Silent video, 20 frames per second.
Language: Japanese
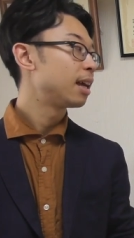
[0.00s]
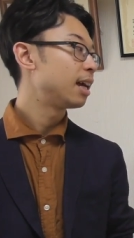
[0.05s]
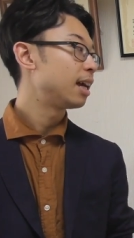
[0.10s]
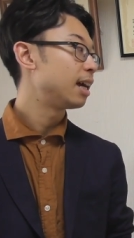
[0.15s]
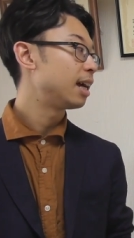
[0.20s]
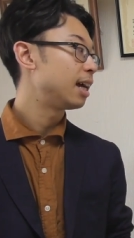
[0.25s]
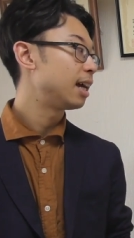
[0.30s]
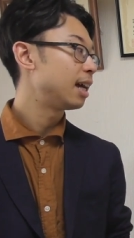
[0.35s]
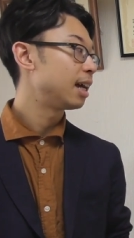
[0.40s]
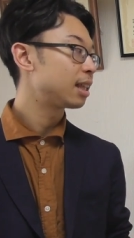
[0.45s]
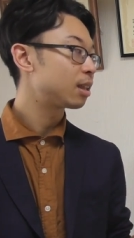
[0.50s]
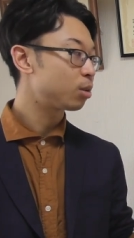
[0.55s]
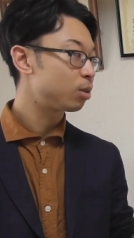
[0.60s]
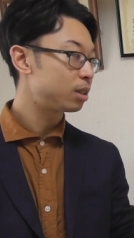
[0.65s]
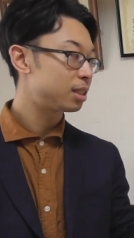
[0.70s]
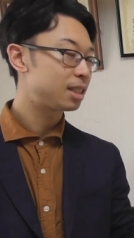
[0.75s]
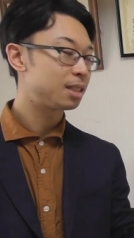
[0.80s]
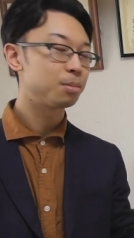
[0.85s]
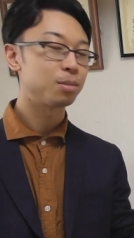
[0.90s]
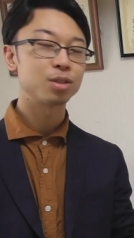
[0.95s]
えー、
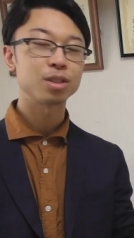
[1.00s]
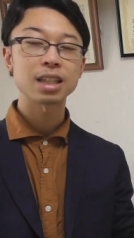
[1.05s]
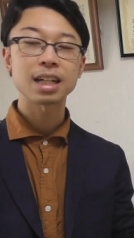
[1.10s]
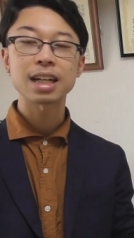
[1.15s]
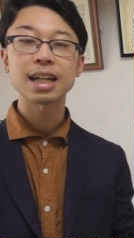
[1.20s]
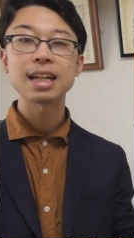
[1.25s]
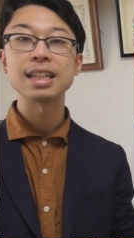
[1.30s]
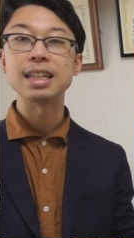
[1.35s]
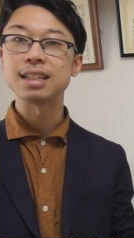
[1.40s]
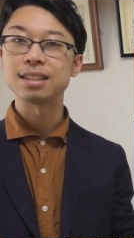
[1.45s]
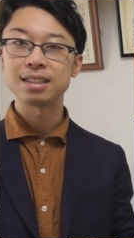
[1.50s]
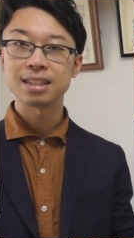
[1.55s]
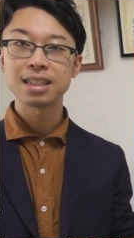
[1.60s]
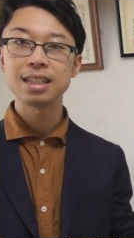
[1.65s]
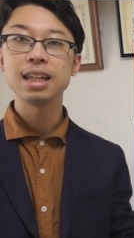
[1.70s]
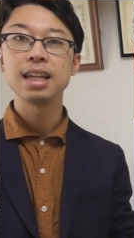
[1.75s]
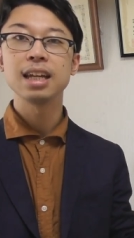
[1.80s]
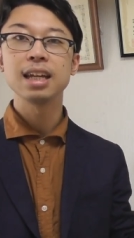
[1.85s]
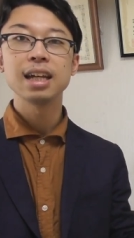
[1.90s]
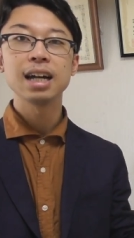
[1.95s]
糖質も高いです
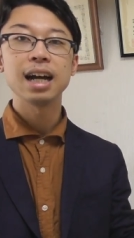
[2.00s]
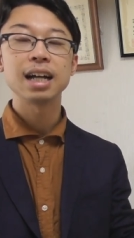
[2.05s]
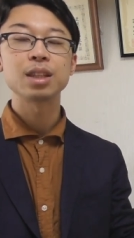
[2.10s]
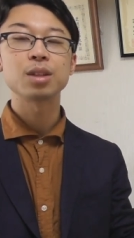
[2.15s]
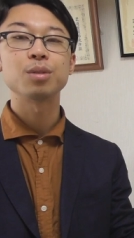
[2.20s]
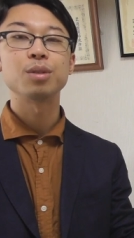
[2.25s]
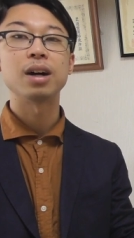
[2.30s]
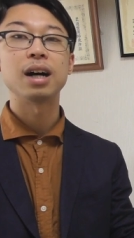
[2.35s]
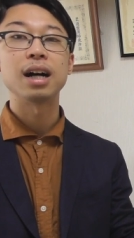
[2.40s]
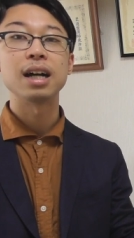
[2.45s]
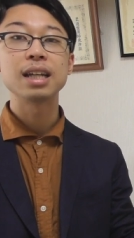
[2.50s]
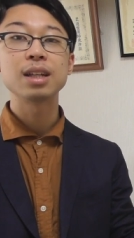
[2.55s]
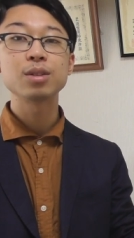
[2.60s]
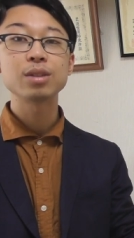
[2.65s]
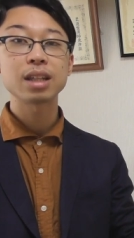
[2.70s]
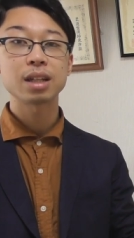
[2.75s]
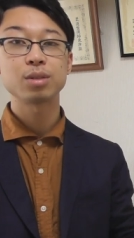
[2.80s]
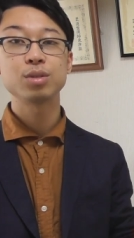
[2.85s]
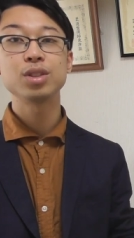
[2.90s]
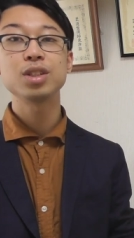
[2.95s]
し、あとはいろ
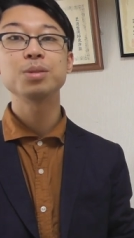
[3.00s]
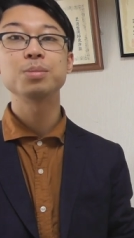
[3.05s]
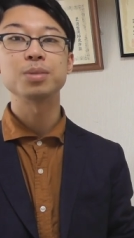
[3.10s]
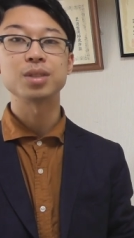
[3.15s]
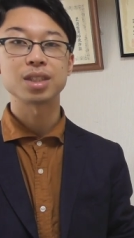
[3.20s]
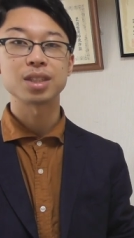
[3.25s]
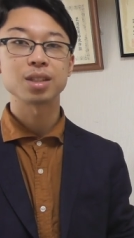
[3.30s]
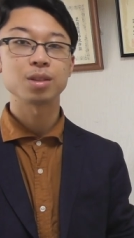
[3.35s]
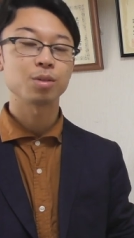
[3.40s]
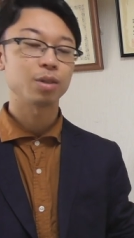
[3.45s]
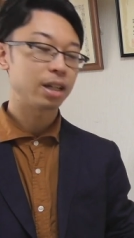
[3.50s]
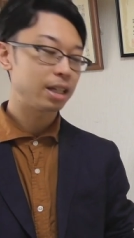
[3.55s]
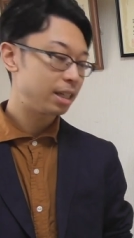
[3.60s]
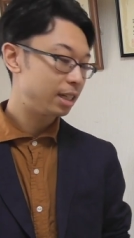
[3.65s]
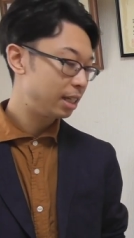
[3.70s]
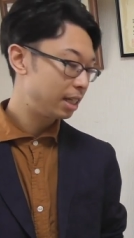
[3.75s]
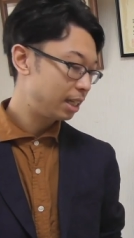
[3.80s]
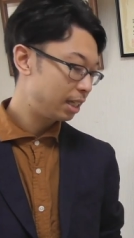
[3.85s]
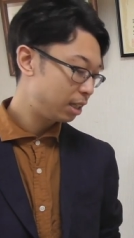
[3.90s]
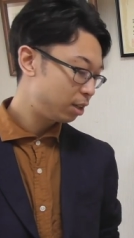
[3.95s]
んな不純物、悪
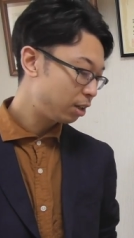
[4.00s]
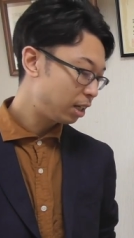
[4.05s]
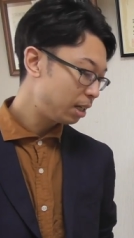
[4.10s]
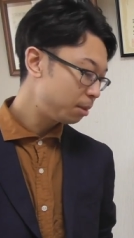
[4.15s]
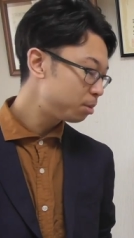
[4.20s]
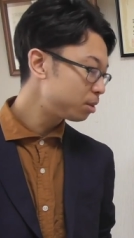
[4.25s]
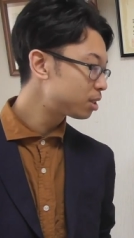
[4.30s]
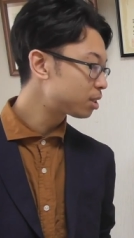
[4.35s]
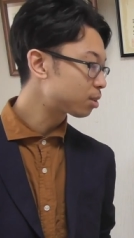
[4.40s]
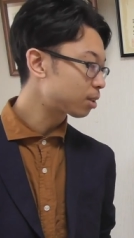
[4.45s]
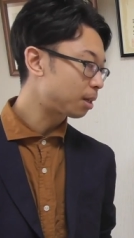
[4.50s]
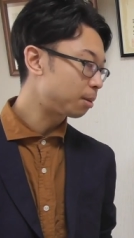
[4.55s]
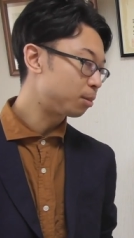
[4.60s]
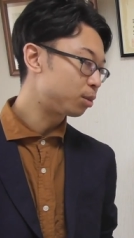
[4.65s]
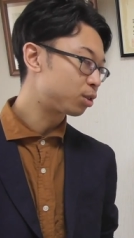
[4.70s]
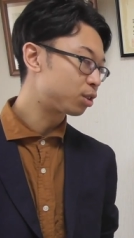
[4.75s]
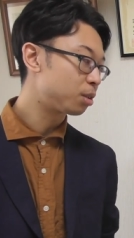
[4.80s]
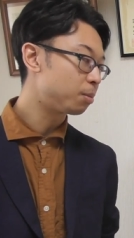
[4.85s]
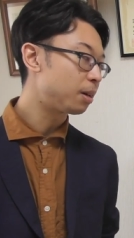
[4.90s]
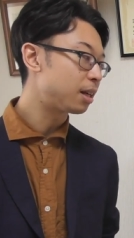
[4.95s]
い有害物質とかも
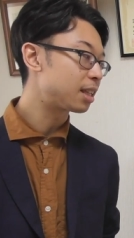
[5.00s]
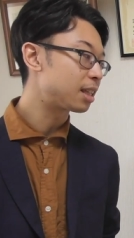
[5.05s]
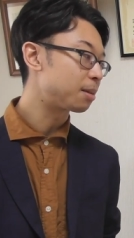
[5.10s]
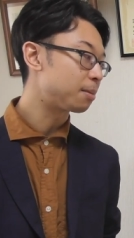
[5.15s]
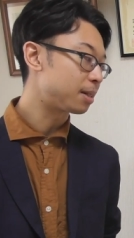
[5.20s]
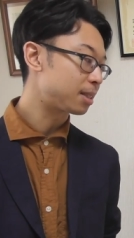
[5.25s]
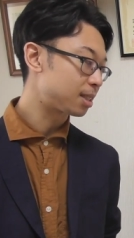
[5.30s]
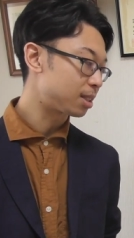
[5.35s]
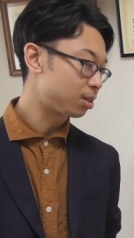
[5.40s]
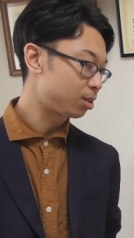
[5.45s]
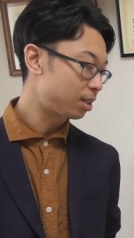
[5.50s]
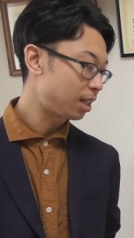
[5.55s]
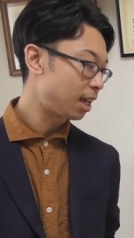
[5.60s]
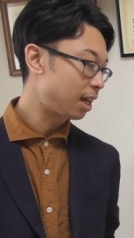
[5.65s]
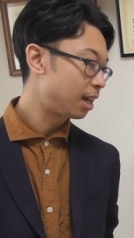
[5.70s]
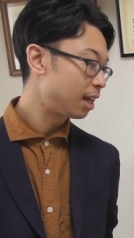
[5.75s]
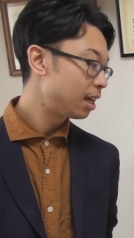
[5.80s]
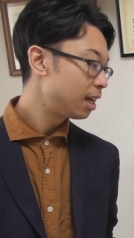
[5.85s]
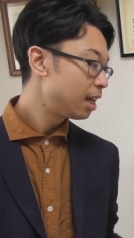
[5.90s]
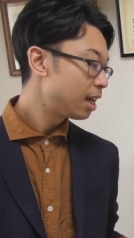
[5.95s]
含まれてますの
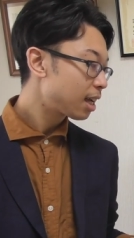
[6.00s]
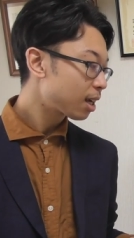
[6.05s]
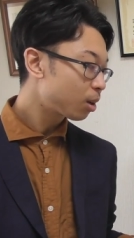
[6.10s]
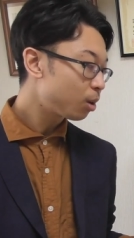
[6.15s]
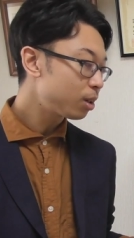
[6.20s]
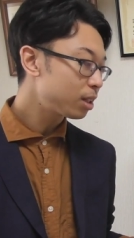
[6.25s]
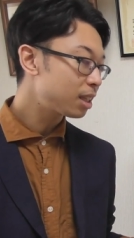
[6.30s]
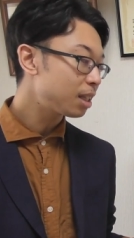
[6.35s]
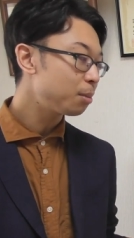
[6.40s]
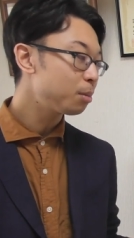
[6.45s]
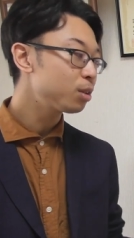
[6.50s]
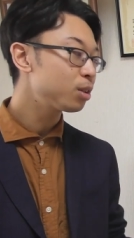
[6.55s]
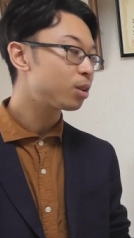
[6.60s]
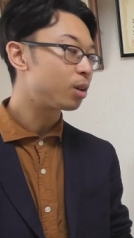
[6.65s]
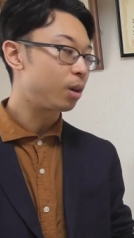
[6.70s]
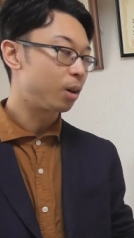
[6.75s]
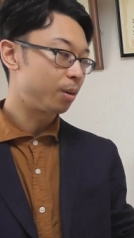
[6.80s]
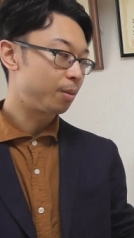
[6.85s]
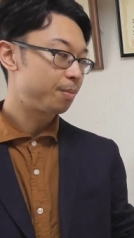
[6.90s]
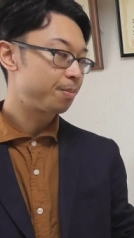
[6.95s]
で、こういったもの
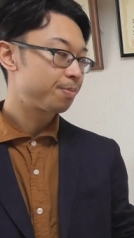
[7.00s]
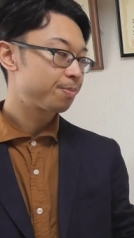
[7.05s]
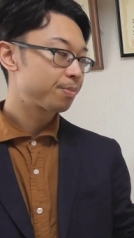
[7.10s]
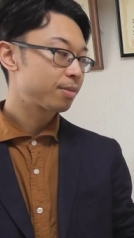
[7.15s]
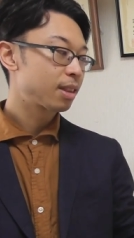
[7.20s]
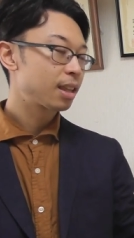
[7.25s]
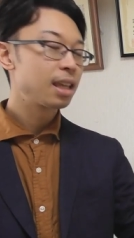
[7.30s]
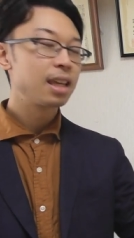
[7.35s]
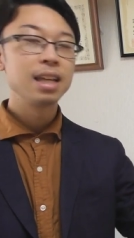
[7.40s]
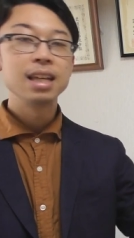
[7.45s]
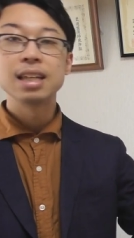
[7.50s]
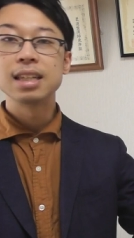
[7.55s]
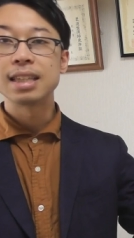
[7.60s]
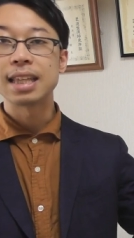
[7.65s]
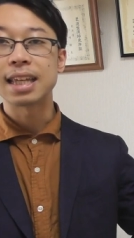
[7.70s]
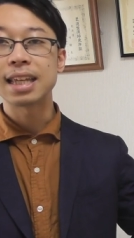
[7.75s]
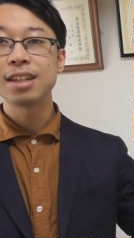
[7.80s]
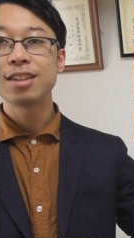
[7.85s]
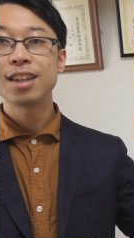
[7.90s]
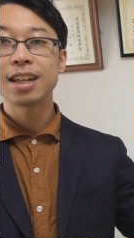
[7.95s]
を
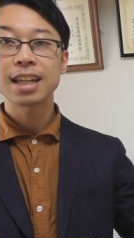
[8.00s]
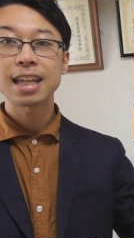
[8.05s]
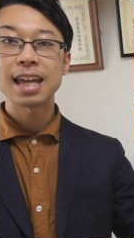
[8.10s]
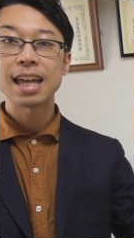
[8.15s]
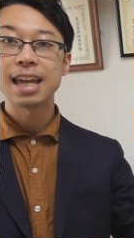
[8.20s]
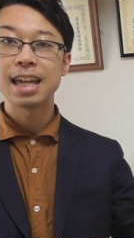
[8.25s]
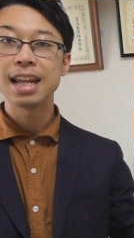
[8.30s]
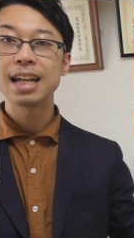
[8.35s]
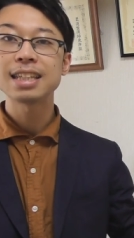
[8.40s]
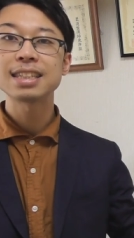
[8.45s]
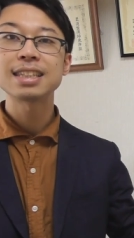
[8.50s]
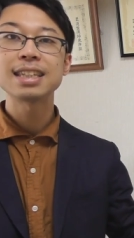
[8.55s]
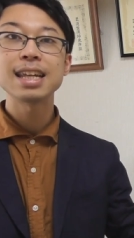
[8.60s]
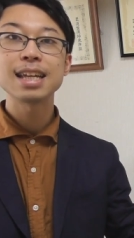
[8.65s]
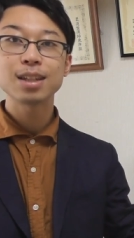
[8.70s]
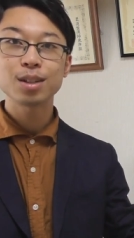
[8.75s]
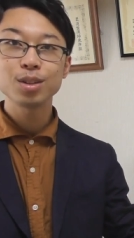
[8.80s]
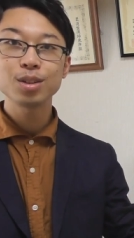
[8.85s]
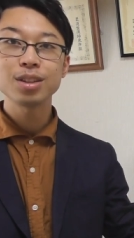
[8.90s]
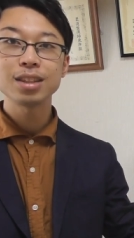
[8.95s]
できるだけ減らして
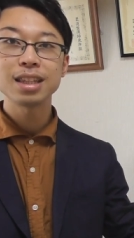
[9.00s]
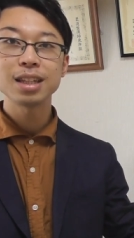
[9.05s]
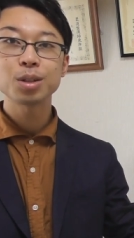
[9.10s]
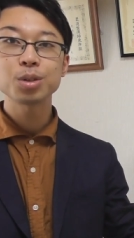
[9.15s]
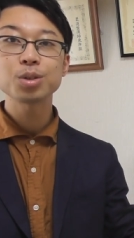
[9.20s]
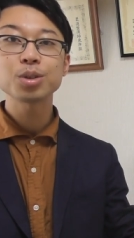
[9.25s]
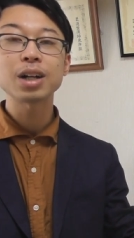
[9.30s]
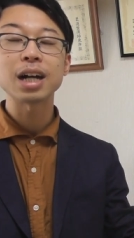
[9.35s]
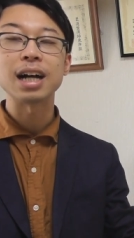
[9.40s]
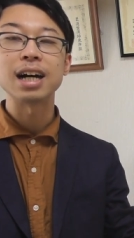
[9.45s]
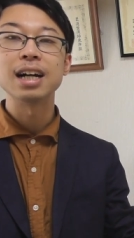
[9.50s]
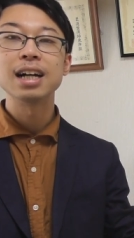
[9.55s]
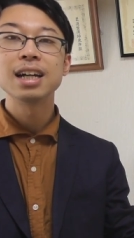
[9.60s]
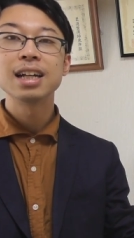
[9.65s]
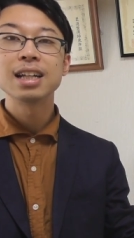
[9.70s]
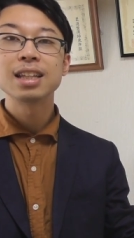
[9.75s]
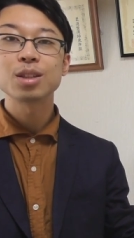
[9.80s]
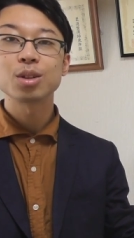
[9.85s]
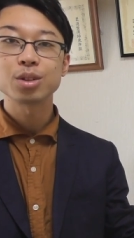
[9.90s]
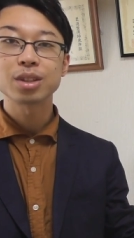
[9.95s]
いくっていうことが
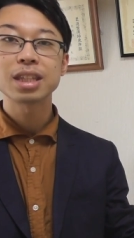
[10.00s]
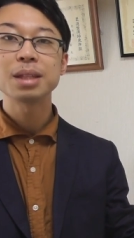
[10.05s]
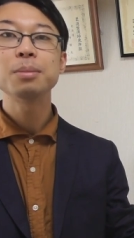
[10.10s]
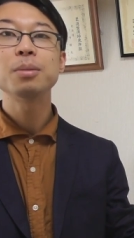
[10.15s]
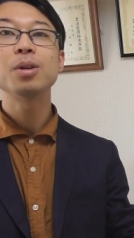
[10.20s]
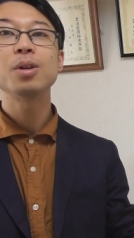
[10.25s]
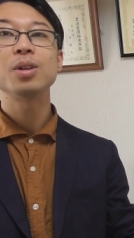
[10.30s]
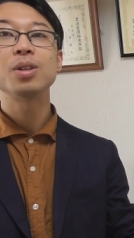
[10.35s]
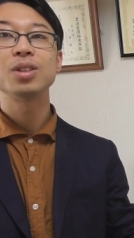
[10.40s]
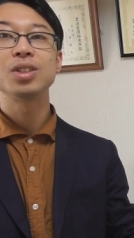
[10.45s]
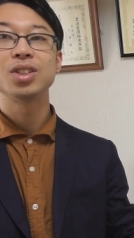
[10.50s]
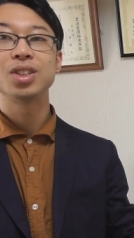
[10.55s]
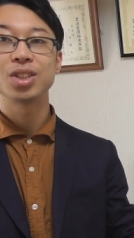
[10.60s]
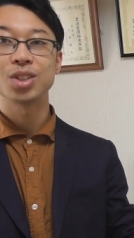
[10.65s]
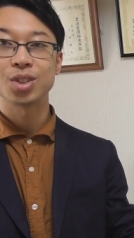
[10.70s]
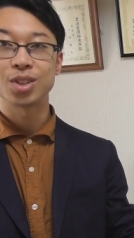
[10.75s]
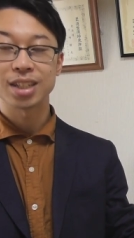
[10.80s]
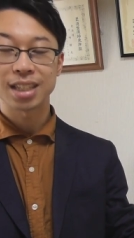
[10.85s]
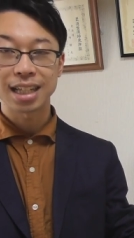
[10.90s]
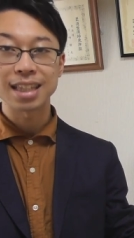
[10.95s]
とっても重
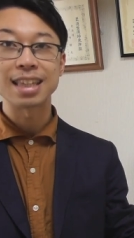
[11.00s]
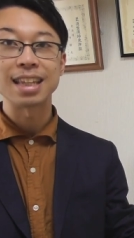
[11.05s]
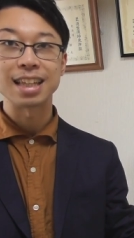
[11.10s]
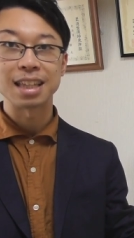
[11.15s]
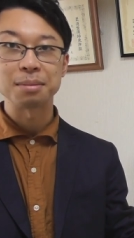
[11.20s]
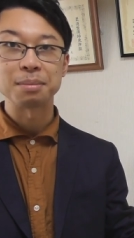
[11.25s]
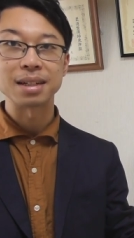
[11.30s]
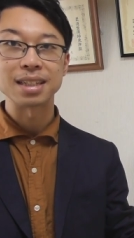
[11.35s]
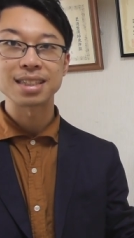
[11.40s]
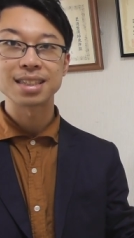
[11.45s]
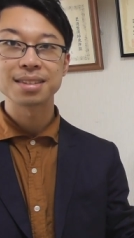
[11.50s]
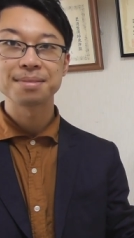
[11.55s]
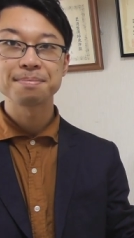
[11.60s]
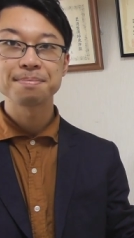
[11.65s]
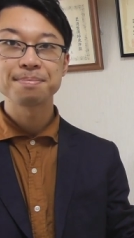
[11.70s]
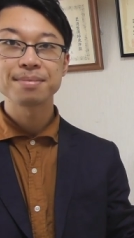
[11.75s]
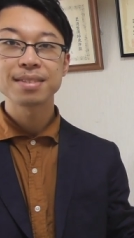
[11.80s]
要になっていきます。